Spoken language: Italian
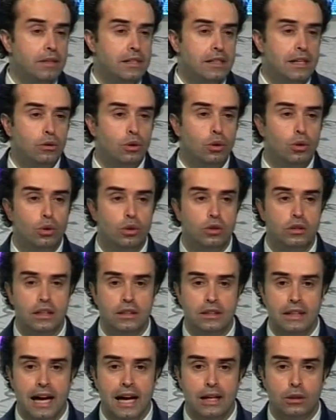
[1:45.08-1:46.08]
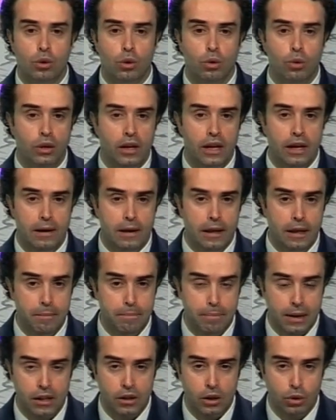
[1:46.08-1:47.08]
stato contattato un eh,
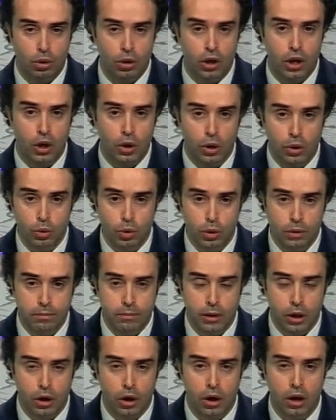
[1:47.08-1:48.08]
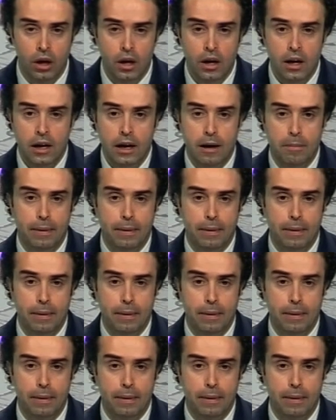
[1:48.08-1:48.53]
imprenditore non non Umbro eh,